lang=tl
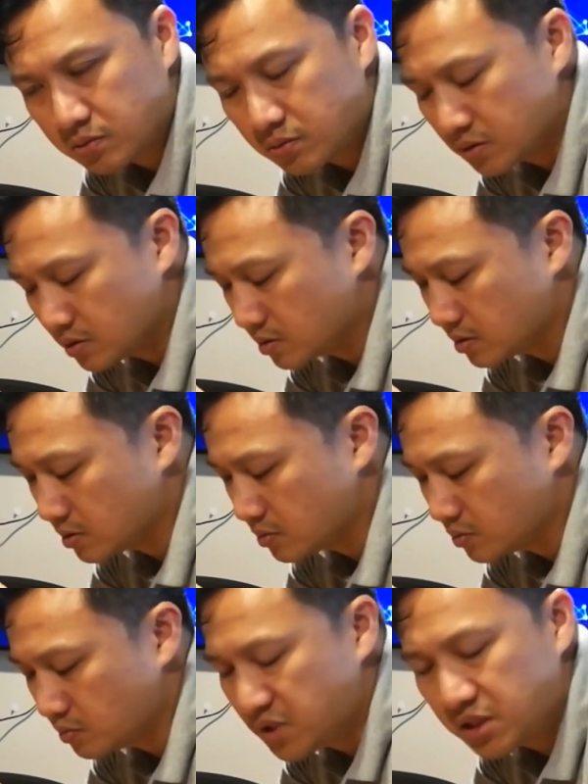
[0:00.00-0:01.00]
Uh,
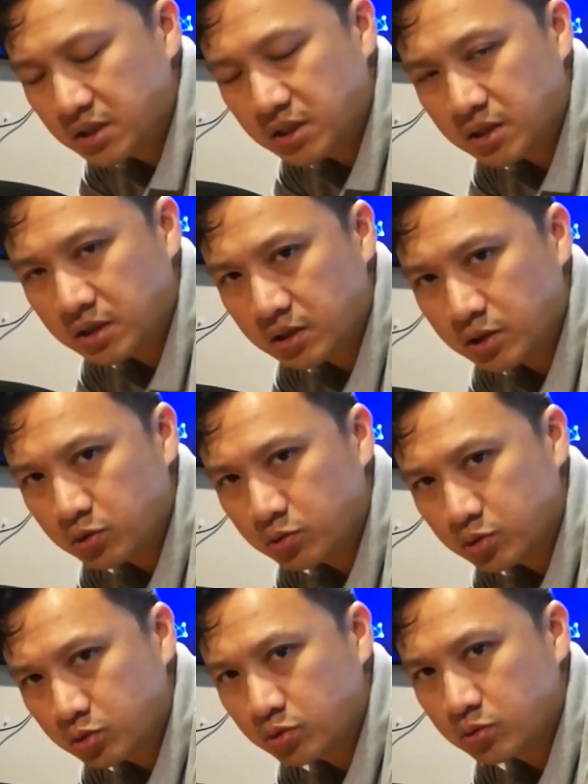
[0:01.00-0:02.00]
meaning,
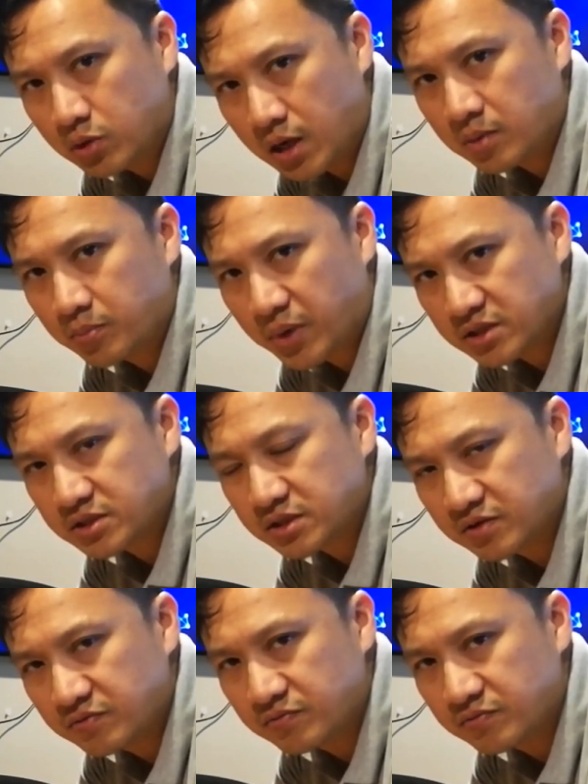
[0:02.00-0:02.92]
yung 2 ang positive.